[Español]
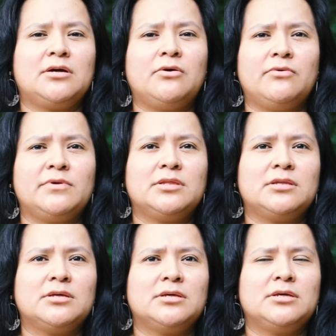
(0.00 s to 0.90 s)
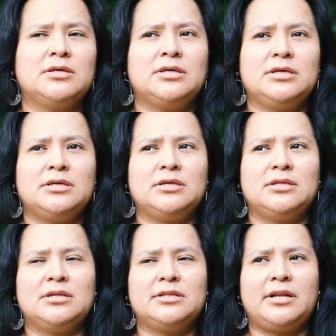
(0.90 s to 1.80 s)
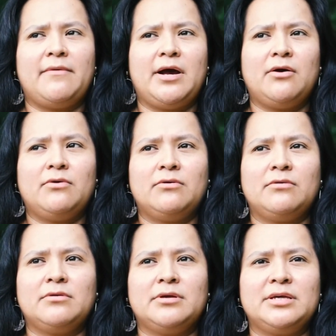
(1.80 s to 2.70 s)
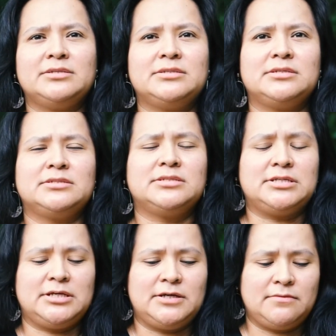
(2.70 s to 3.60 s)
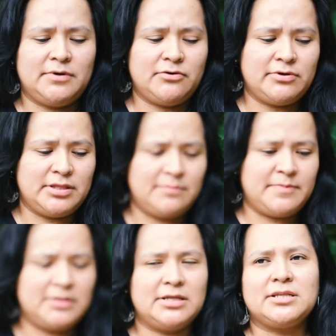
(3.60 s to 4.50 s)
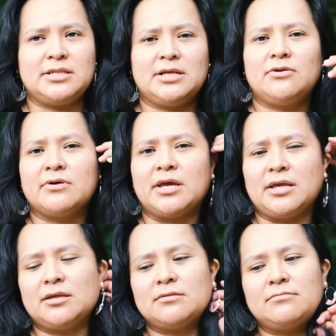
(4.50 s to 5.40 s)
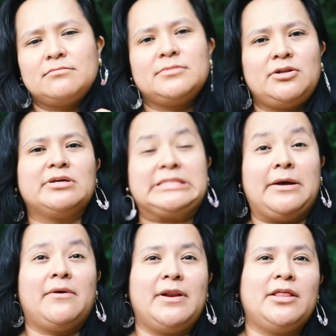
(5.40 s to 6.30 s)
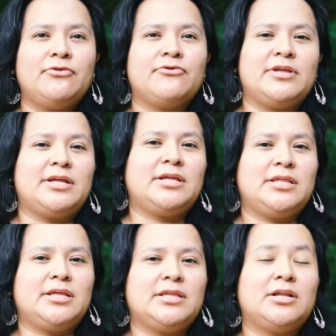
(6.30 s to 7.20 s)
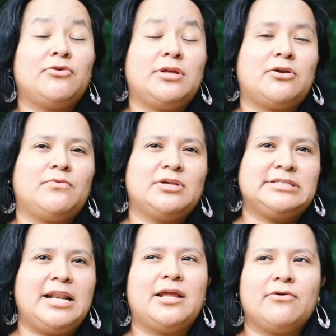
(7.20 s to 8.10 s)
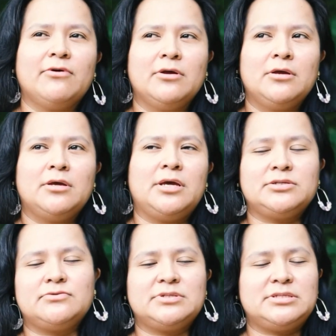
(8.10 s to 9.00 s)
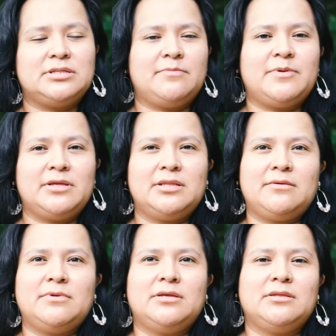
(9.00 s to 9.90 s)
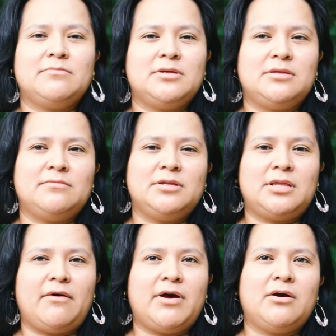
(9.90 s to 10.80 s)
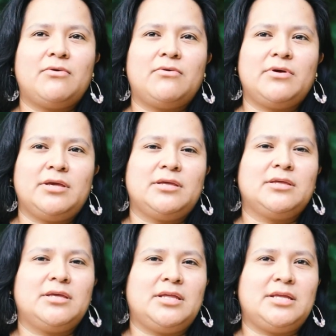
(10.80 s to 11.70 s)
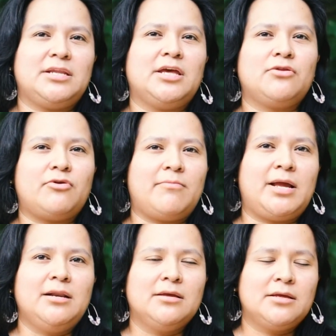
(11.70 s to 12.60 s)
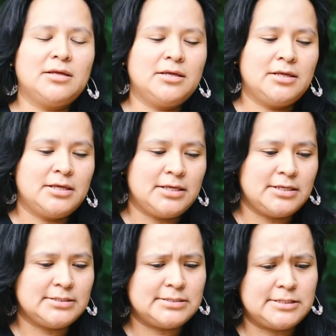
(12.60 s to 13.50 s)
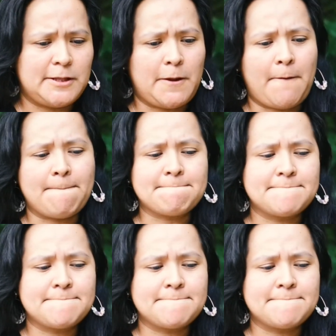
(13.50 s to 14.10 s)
COVID en el trabajo. Es, este, bueno, independiente de lo que, lo que estaba hablando, de, lo del robo de salario. Eso es independiente de mi, trabajo eh, que tenía normal. Este,